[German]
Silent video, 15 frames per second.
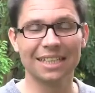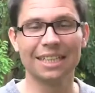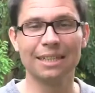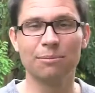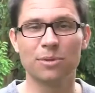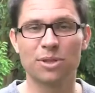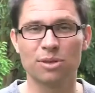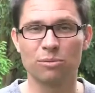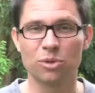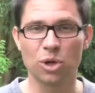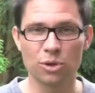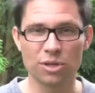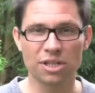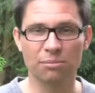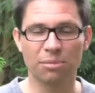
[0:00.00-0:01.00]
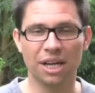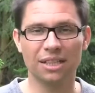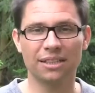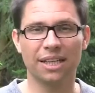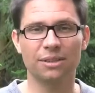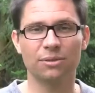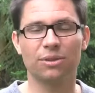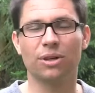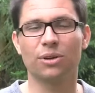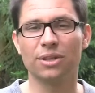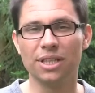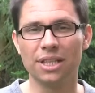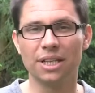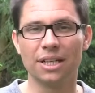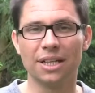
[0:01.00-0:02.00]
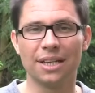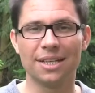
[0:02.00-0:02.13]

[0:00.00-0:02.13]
eben zum Schluss gebracht hat. Und auch hier